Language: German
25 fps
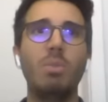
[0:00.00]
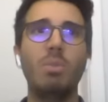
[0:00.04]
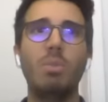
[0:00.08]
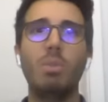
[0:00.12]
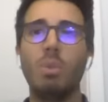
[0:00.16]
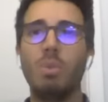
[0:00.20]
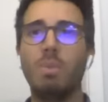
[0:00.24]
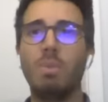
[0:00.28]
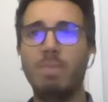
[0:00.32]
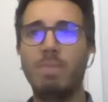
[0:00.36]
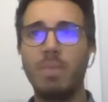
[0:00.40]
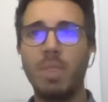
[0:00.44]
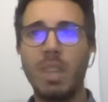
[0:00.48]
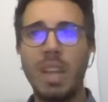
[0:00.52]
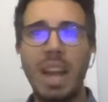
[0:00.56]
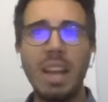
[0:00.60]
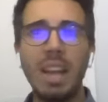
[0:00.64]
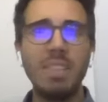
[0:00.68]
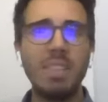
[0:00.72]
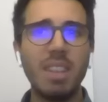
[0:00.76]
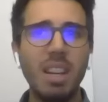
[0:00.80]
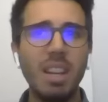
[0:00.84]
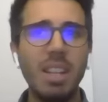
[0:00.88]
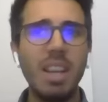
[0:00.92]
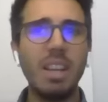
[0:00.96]
So,
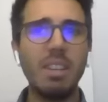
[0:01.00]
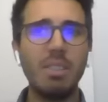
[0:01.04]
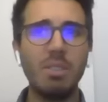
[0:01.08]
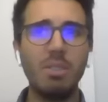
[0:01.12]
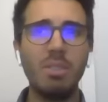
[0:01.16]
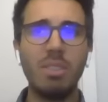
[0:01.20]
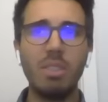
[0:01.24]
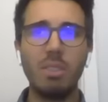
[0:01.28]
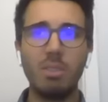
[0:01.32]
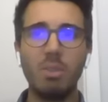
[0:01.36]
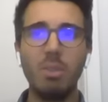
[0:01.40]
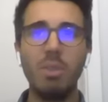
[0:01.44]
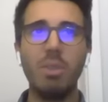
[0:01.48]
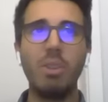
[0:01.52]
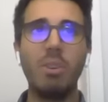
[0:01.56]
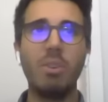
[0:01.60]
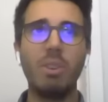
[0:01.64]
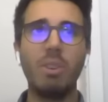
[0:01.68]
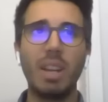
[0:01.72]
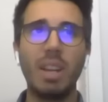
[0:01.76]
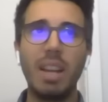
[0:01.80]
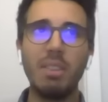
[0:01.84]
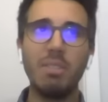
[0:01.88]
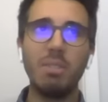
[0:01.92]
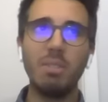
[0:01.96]
gleichzeitig hat er uns natürlich
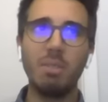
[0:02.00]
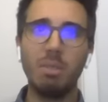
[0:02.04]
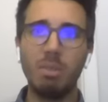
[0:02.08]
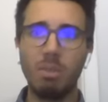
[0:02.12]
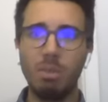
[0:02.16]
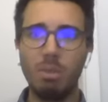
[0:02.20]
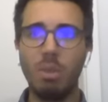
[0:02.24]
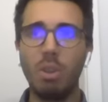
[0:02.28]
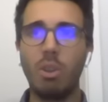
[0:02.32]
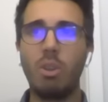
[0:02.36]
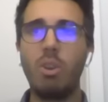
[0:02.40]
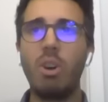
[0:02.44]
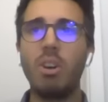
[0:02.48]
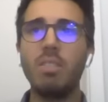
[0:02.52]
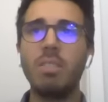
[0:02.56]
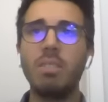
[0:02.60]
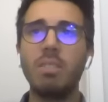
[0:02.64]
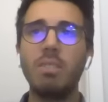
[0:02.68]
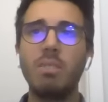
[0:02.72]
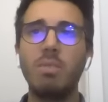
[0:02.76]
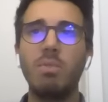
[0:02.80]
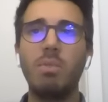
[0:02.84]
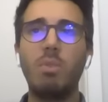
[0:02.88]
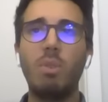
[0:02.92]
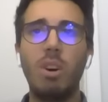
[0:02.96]
auch gleich so, so einen
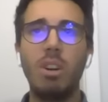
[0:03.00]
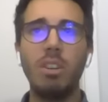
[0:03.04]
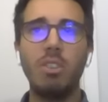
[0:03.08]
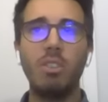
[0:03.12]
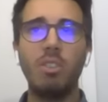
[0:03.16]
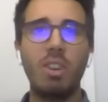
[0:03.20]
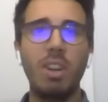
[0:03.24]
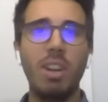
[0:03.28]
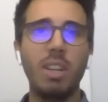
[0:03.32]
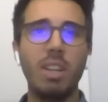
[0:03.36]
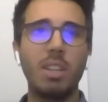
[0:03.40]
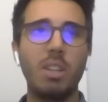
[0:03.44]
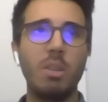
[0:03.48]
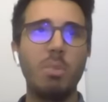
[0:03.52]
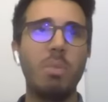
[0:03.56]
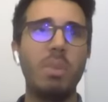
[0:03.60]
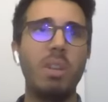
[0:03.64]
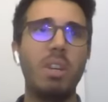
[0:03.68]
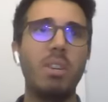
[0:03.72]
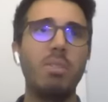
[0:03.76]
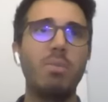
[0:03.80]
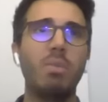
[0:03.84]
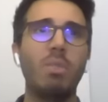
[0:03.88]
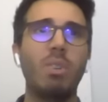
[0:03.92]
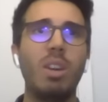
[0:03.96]
Kostenvoranschlag
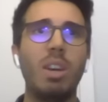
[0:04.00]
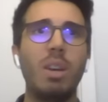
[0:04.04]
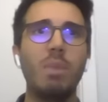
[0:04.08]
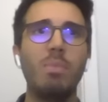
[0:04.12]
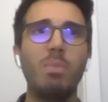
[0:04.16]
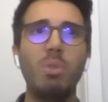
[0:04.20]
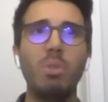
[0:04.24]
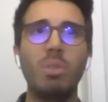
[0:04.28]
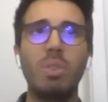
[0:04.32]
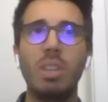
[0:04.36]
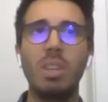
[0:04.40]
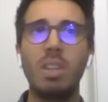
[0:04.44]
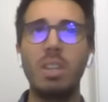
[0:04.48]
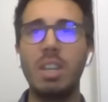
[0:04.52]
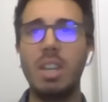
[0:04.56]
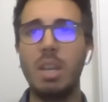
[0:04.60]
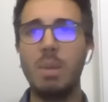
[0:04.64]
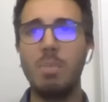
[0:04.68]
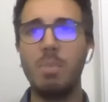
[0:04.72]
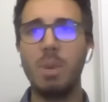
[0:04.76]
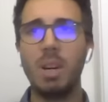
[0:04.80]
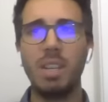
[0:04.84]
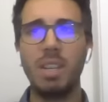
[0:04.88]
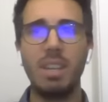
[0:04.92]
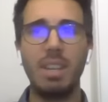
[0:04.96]
gebracht von einem
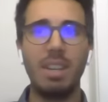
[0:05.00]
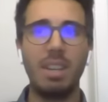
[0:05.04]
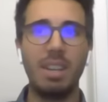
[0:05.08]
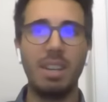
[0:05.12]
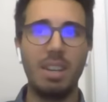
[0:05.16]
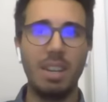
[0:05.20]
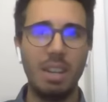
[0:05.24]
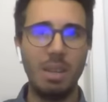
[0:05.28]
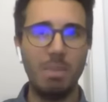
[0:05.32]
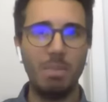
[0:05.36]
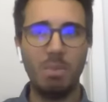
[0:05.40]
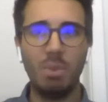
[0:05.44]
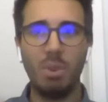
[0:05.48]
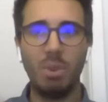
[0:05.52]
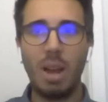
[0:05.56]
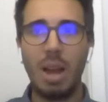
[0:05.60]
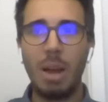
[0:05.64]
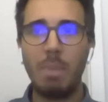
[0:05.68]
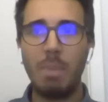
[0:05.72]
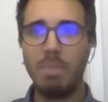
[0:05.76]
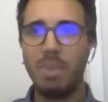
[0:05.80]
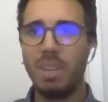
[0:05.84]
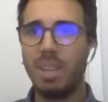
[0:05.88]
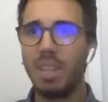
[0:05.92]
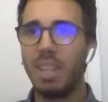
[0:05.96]
Unternehmer, der dann eben so
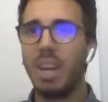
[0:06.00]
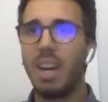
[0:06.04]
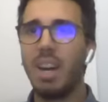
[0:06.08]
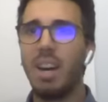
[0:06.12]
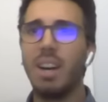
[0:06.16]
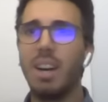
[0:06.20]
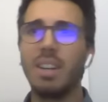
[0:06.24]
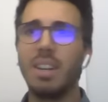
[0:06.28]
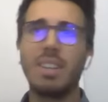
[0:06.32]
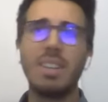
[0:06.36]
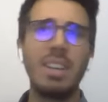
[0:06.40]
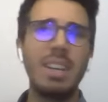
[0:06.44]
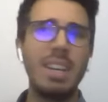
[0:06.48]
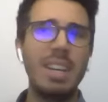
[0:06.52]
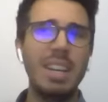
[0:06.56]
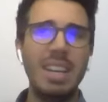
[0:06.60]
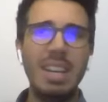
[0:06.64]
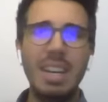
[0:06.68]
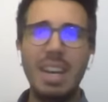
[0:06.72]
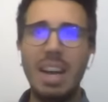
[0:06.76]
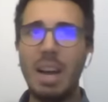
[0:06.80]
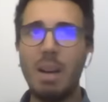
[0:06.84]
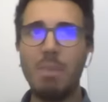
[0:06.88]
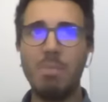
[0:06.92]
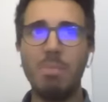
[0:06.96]
Abtrag,
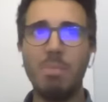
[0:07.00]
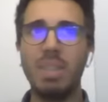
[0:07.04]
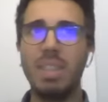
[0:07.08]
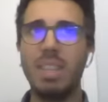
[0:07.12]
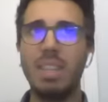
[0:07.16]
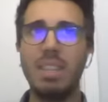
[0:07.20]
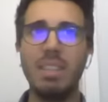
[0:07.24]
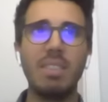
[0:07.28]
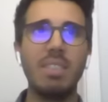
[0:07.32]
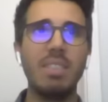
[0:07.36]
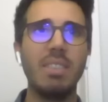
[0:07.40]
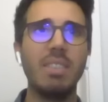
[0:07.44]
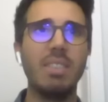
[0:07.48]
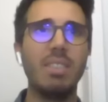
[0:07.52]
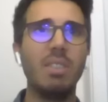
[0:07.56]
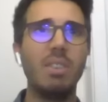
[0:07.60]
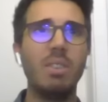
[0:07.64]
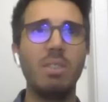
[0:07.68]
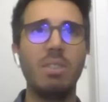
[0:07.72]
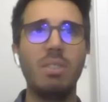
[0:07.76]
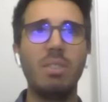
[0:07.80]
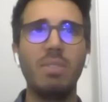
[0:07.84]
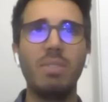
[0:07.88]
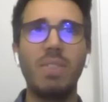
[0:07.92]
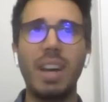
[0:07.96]
Abriss und
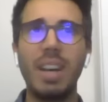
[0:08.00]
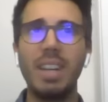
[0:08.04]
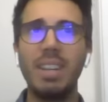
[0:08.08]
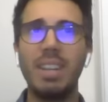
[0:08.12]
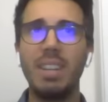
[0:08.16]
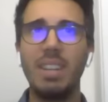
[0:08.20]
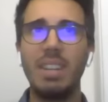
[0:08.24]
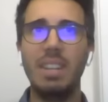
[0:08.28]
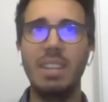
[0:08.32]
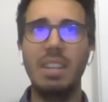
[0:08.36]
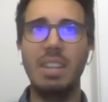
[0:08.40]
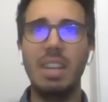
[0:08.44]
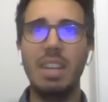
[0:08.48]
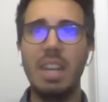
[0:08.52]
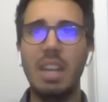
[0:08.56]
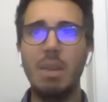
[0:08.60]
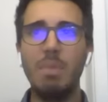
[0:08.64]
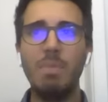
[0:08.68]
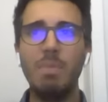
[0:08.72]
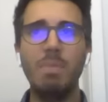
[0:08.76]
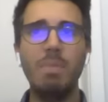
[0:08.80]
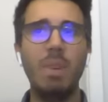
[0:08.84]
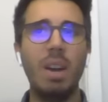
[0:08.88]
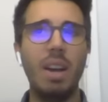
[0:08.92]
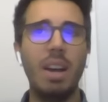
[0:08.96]
äh, so weiter
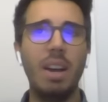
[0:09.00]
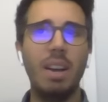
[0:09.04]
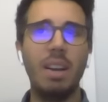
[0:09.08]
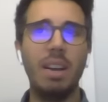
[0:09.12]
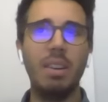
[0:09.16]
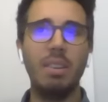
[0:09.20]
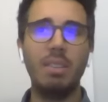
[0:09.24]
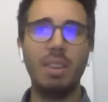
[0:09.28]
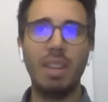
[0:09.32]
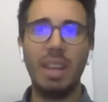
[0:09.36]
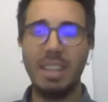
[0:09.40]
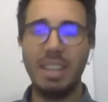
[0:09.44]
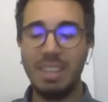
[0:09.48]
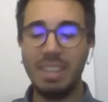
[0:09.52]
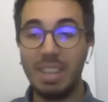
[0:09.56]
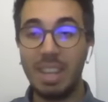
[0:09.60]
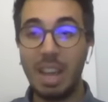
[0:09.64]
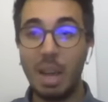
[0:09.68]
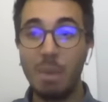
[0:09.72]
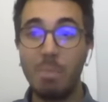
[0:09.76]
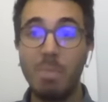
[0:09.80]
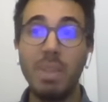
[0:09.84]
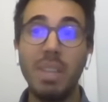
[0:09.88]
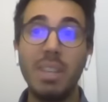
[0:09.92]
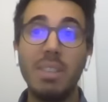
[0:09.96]
entnehmen, äh, halt
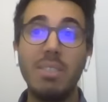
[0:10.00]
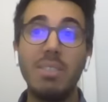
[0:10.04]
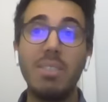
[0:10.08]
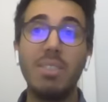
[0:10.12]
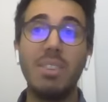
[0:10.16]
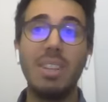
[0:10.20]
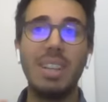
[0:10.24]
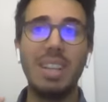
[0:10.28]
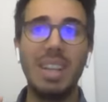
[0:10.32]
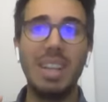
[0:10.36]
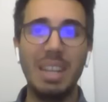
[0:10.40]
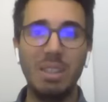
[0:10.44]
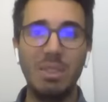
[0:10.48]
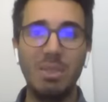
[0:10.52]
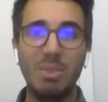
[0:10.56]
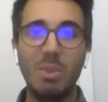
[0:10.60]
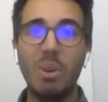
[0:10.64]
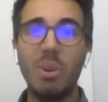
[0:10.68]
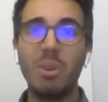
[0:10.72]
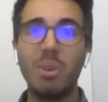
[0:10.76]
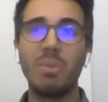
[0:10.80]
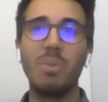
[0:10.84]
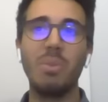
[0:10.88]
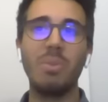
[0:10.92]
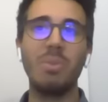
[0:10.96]
nicht Abriss, sondern
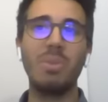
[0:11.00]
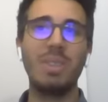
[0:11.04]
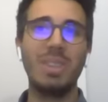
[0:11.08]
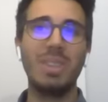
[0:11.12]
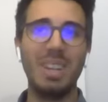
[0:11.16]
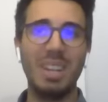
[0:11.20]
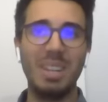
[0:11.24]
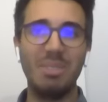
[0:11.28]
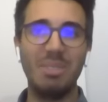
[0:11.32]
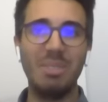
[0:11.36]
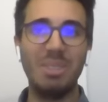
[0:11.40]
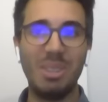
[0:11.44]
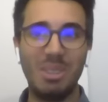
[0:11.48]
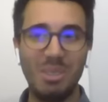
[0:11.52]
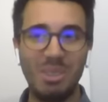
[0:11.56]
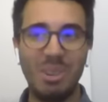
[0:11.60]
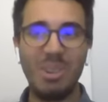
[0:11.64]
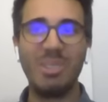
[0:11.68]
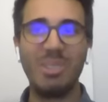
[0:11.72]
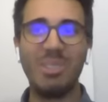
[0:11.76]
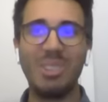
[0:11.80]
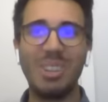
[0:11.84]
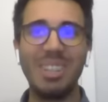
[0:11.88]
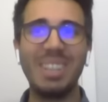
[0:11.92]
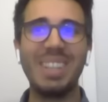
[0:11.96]
Entsorgung, also
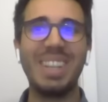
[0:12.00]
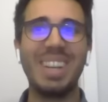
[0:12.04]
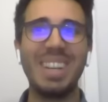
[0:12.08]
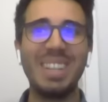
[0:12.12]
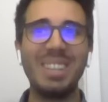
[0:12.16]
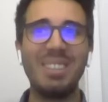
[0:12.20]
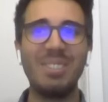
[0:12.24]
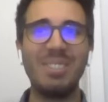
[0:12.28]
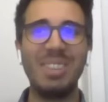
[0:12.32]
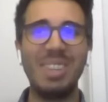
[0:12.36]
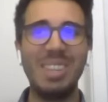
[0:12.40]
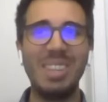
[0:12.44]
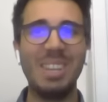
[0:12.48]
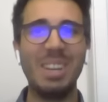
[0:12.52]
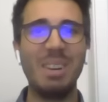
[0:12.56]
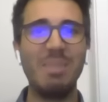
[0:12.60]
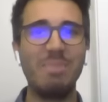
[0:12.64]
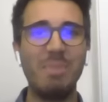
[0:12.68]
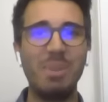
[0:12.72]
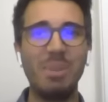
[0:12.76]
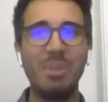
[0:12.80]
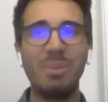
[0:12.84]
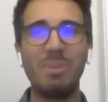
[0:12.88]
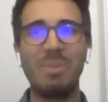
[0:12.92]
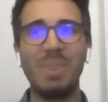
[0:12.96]
Entsorgung ist ein ganz
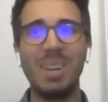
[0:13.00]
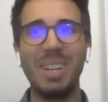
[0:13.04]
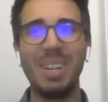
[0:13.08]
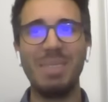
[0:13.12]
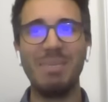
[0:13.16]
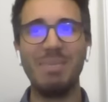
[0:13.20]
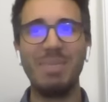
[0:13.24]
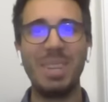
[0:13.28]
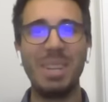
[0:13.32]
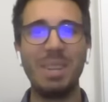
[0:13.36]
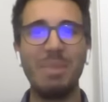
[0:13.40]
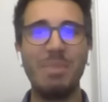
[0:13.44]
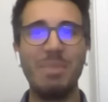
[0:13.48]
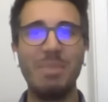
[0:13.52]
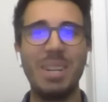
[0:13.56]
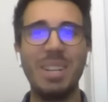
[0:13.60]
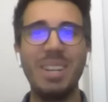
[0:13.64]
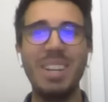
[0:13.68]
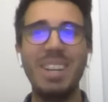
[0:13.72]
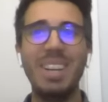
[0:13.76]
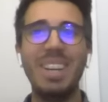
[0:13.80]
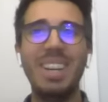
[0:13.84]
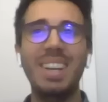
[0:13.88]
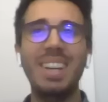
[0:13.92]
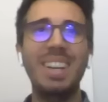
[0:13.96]
wichtiger Punkt bei dem ja.
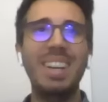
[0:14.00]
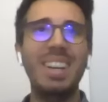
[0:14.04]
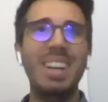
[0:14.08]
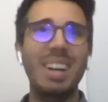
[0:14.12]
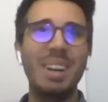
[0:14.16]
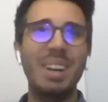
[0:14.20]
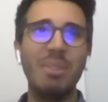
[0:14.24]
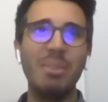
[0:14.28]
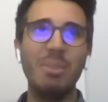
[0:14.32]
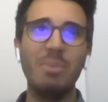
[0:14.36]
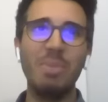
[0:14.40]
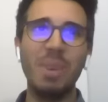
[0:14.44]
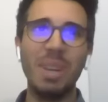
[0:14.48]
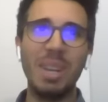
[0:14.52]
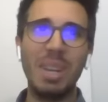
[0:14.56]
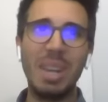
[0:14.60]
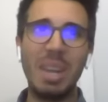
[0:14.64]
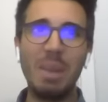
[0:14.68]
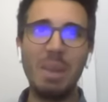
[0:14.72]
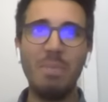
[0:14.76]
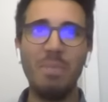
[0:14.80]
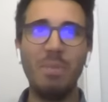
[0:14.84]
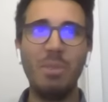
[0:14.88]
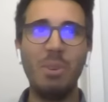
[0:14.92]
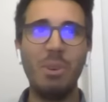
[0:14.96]
Thema, äh,
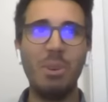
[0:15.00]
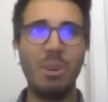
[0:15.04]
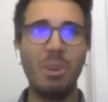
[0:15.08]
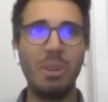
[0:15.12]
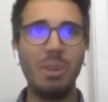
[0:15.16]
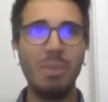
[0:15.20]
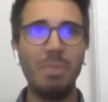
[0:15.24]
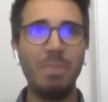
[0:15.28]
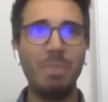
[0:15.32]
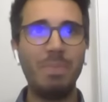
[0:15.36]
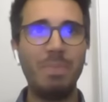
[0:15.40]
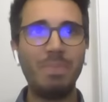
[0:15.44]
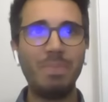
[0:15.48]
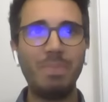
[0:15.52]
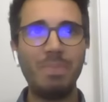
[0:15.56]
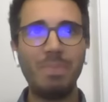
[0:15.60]
übernehmen würde.